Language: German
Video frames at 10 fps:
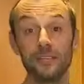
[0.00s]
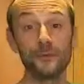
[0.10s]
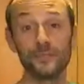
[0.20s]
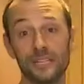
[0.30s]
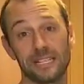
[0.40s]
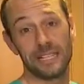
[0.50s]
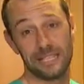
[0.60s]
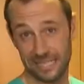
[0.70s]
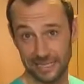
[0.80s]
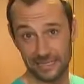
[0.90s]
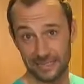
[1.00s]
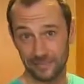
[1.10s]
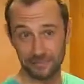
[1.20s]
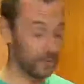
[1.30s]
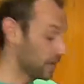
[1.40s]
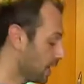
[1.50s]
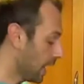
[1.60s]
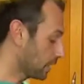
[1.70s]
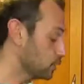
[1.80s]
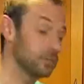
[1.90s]
funktioniert tatsächlich.
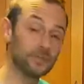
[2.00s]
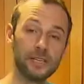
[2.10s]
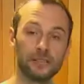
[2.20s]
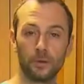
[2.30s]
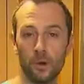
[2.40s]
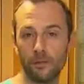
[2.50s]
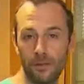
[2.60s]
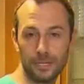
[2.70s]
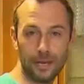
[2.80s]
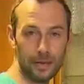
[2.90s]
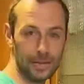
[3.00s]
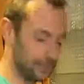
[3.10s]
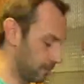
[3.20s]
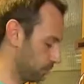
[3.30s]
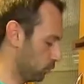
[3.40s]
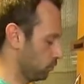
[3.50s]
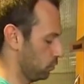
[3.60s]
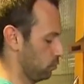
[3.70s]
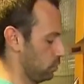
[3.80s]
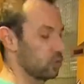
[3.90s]
Ein Schuss Milch im Kochwasser lässt den
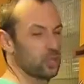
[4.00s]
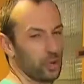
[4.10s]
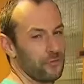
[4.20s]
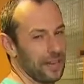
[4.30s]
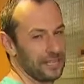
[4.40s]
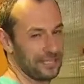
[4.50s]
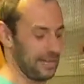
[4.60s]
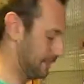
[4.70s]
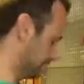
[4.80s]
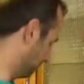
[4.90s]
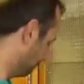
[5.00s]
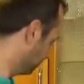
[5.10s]
Blumenkohl schön weiß glänzen.